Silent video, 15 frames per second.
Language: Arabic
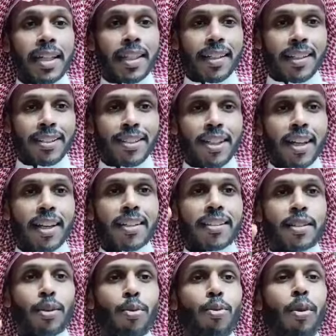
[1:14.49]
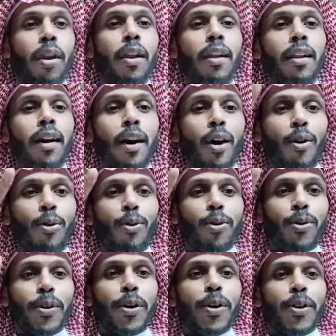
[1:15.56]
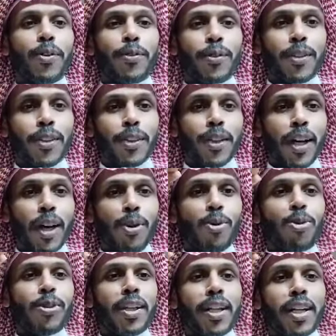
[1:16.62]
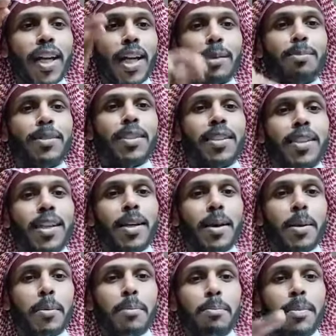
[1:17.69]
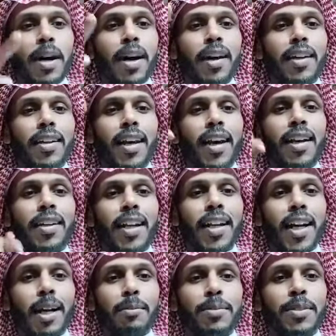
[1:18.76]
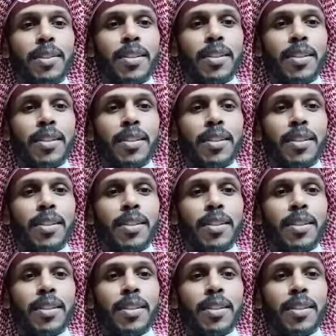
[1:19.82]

هنا الشاهد والله في عون العبد ما كان العبد